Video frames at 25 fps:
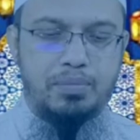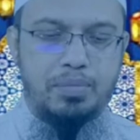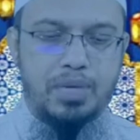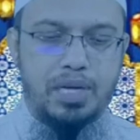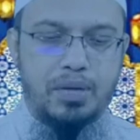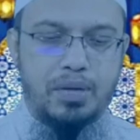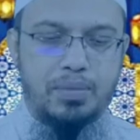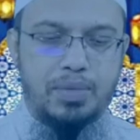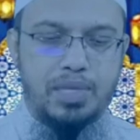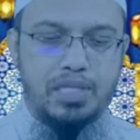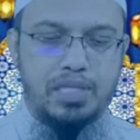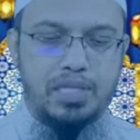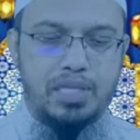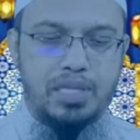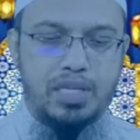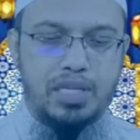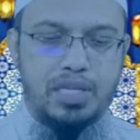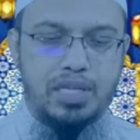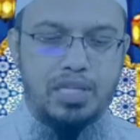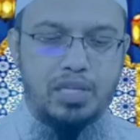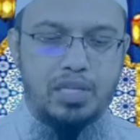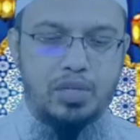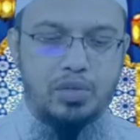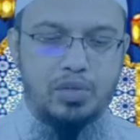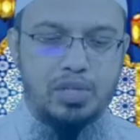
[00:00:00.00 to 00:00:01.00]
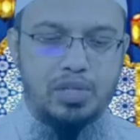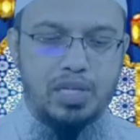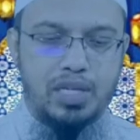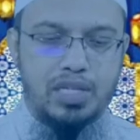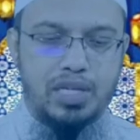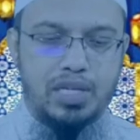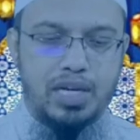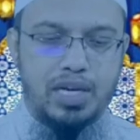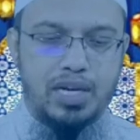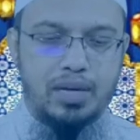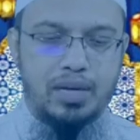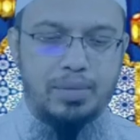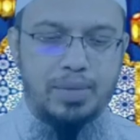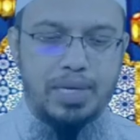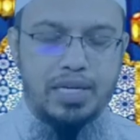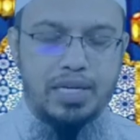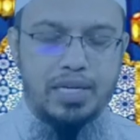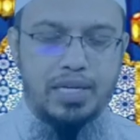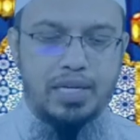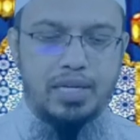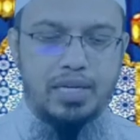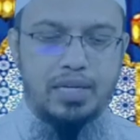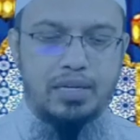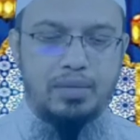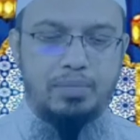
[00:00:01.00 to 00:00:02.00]
বেনামাজি কি চিরস্থায়ী জাহান্নামী
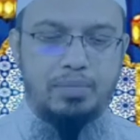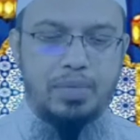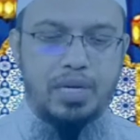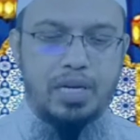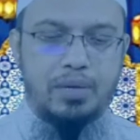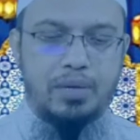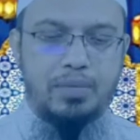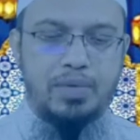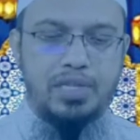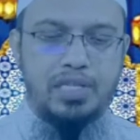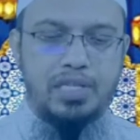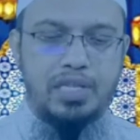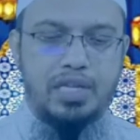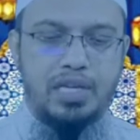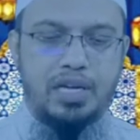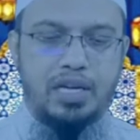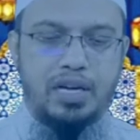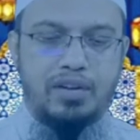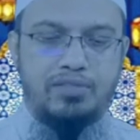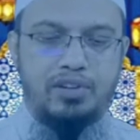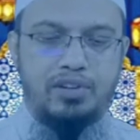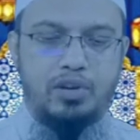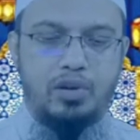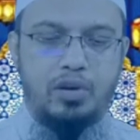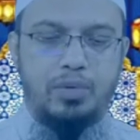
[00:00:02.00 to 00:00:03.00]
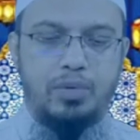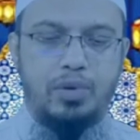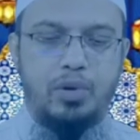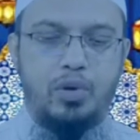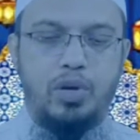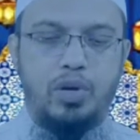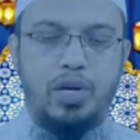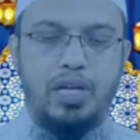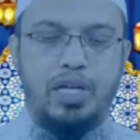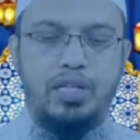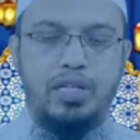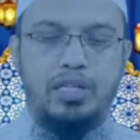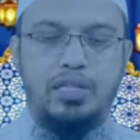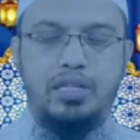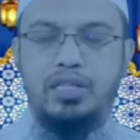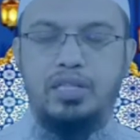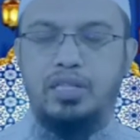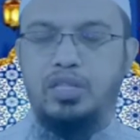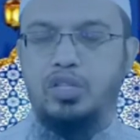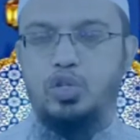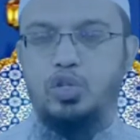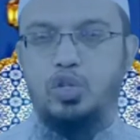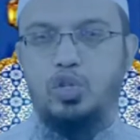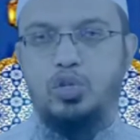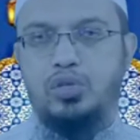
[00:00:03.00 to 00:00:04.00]
বেনামাজি কাফের হবে হলে
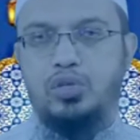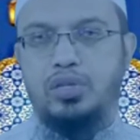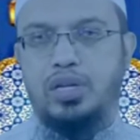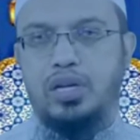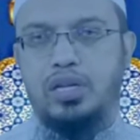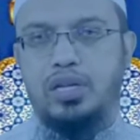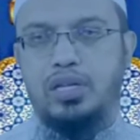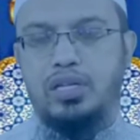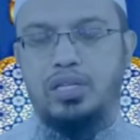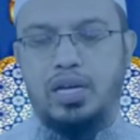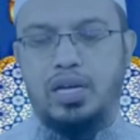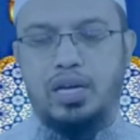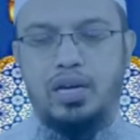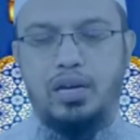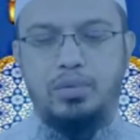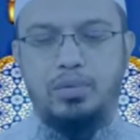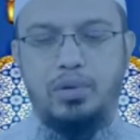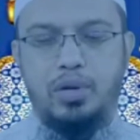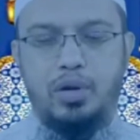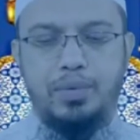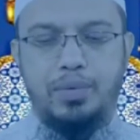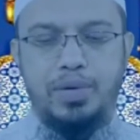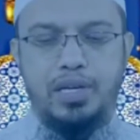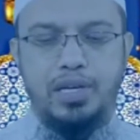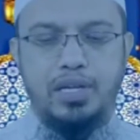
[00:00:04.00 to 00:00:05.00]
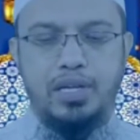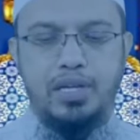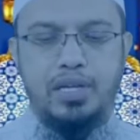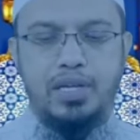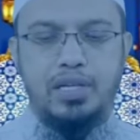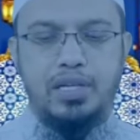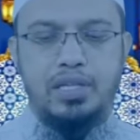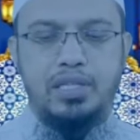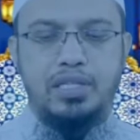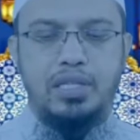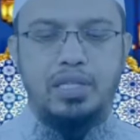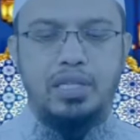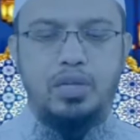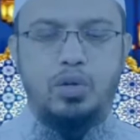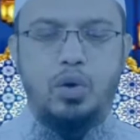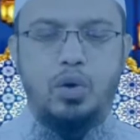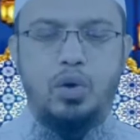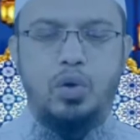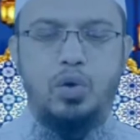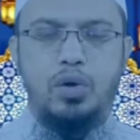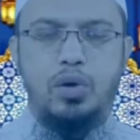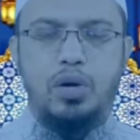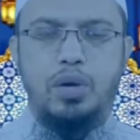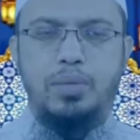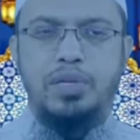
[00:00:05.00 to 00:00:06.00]
তিনি চিরস্থায়ী জাহান্নামী হবেন যিনি
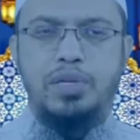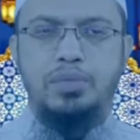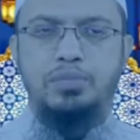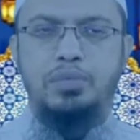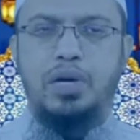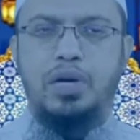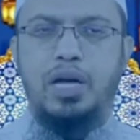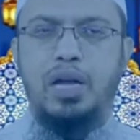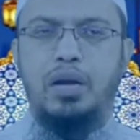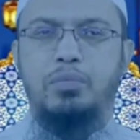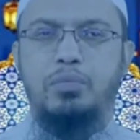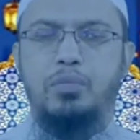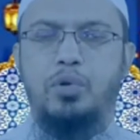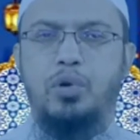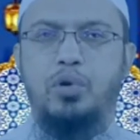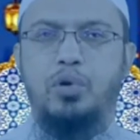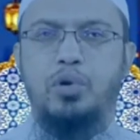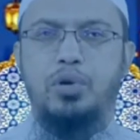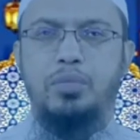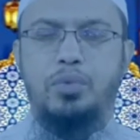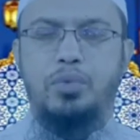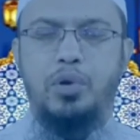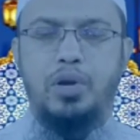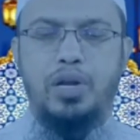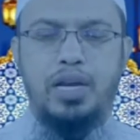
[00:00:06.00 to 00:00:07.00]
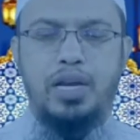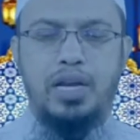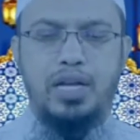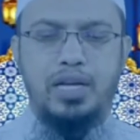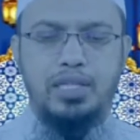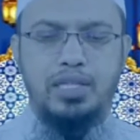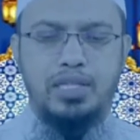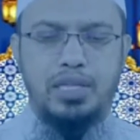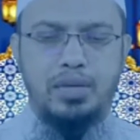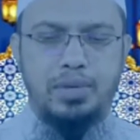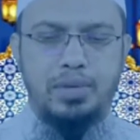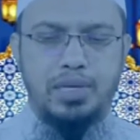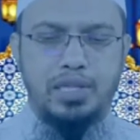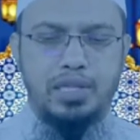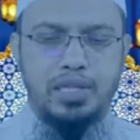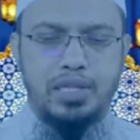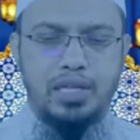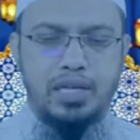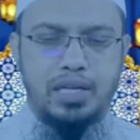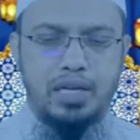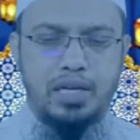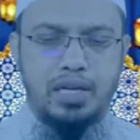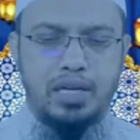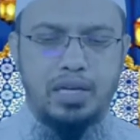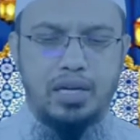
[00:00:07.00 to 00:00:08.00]
কখনো নামাজ কালাম কখনো পড়েন না সে
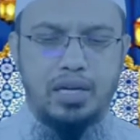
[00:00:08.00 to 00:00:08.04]
ব্যক্তি